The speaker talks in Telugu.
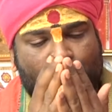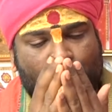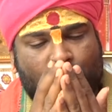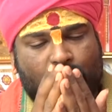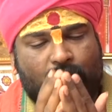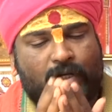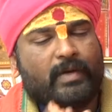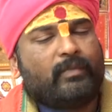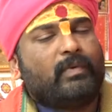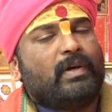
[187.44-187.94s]

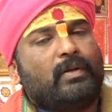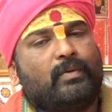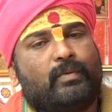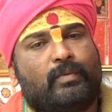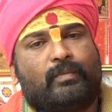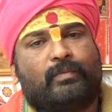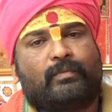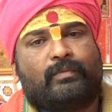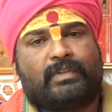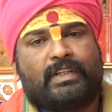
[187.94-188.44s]
గొడవలు
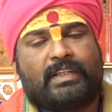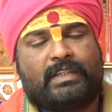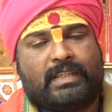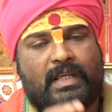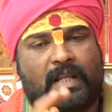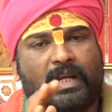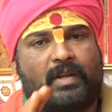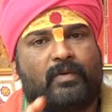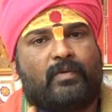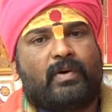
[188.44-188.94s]

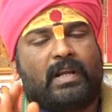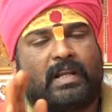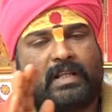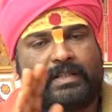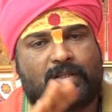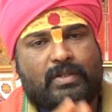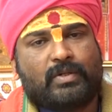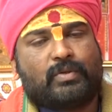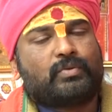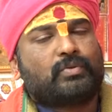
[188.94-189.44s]
ఇతరుల వల్ల
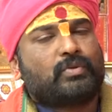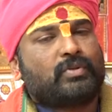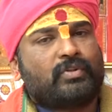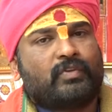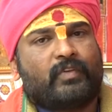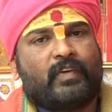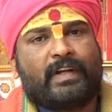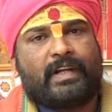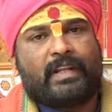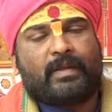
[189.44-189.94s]

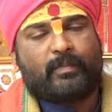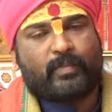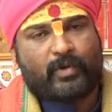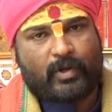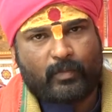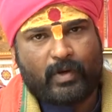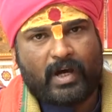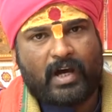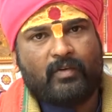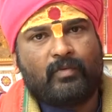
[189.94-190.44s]
జరుగుతున్నటువంటి
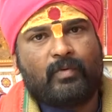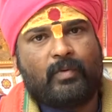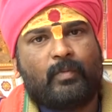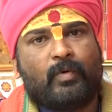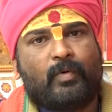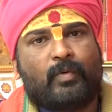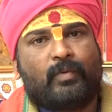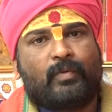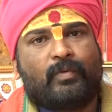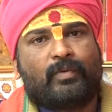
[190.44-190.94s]

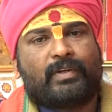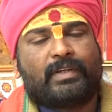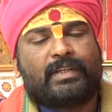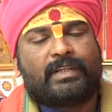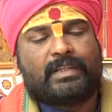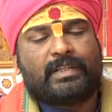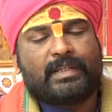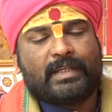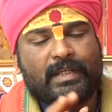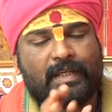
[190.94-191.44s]
ప్రభావము
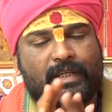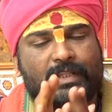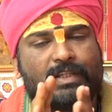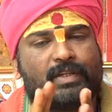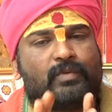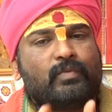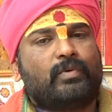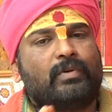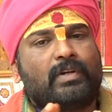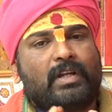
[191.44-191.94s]

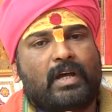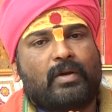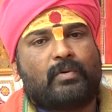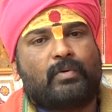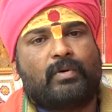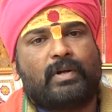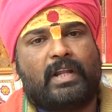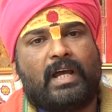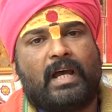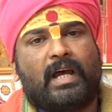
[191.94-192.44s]
ఏది ఉన్నా
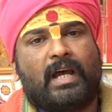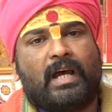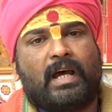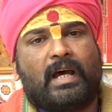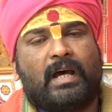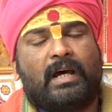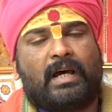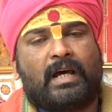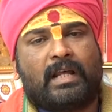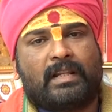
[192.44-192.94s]
కూడా
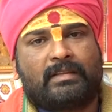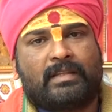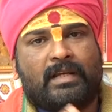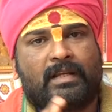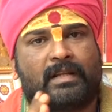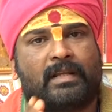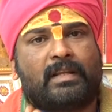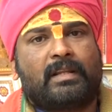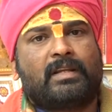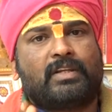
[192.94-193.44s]
ఆ
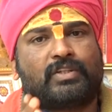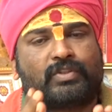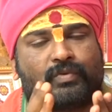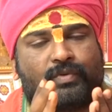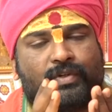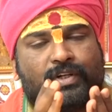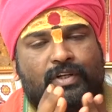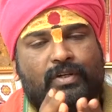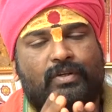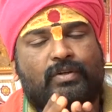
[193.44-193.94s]

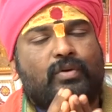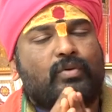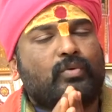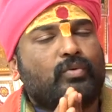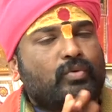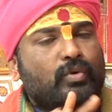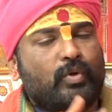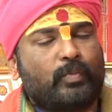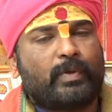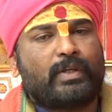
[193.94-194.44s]
అర్ధనారీశ్వరుడి యొక్క
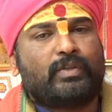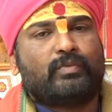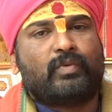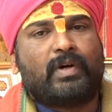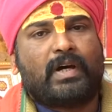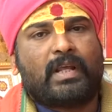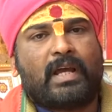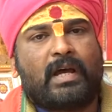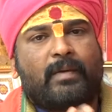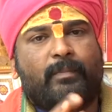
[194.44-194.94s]
కృప
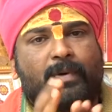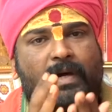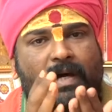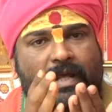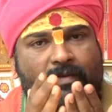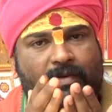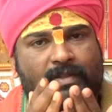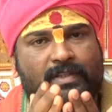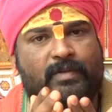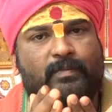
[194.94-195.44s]
ద్వారా
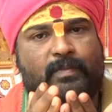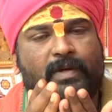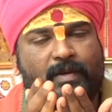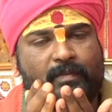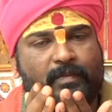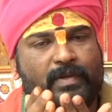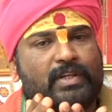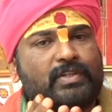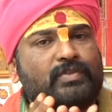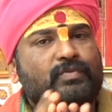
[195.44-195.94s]
పార్వతీ
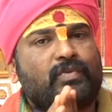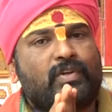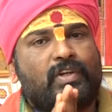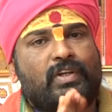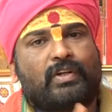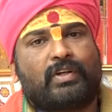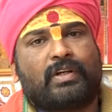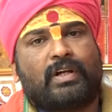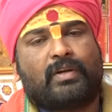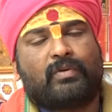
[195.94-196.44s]
పరమేశ్వరి
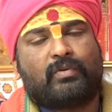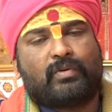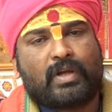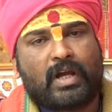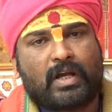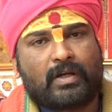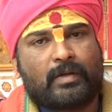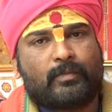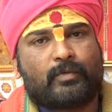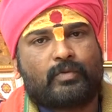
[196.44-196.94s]
యొక్క
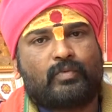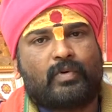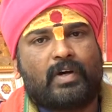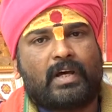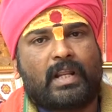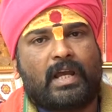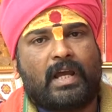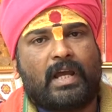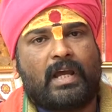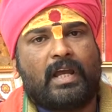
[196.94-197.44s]
అనురాగం
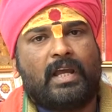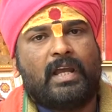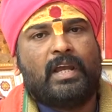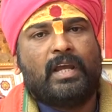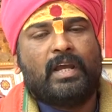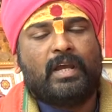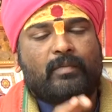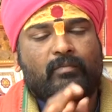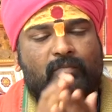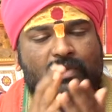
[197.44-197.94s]
ద్వారా
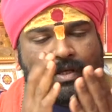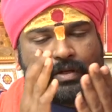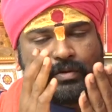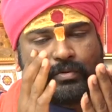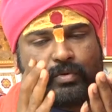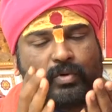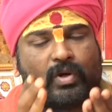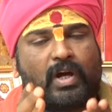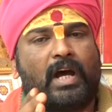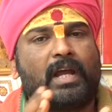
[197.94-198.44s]
మీ
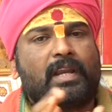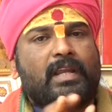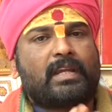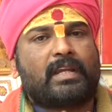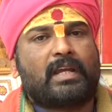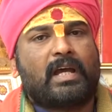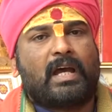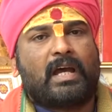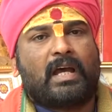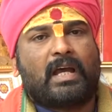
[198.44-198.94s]
గృహానికి